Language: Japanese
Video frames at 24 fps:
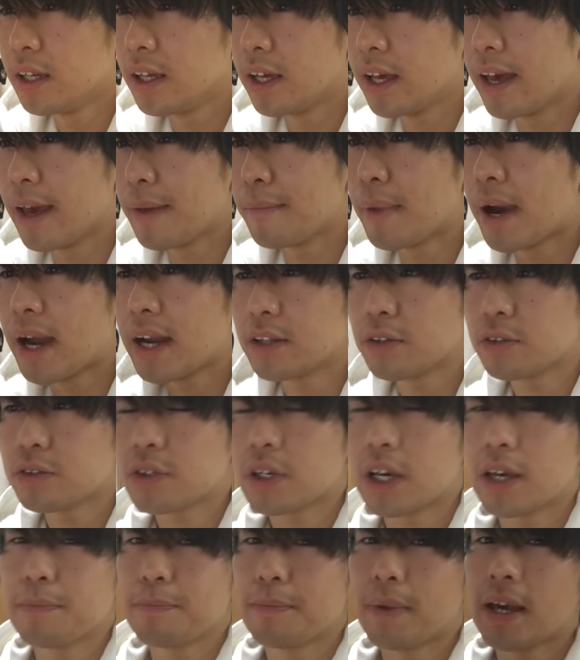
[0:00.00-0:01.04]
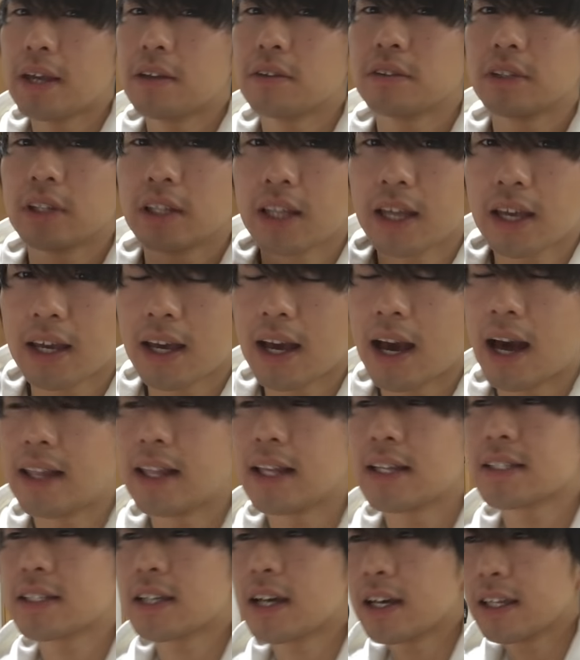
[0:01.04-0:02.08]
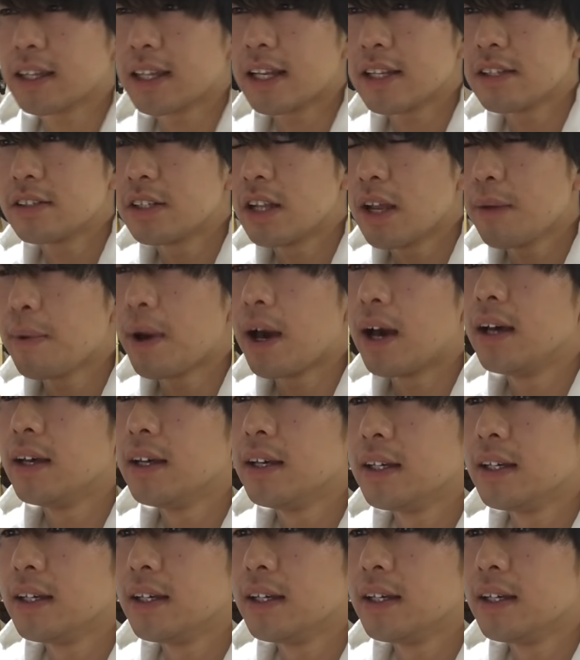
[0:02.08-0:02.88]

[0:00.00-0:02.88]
えー、周りの人がいっぱいいるんでね話しかけたりすれば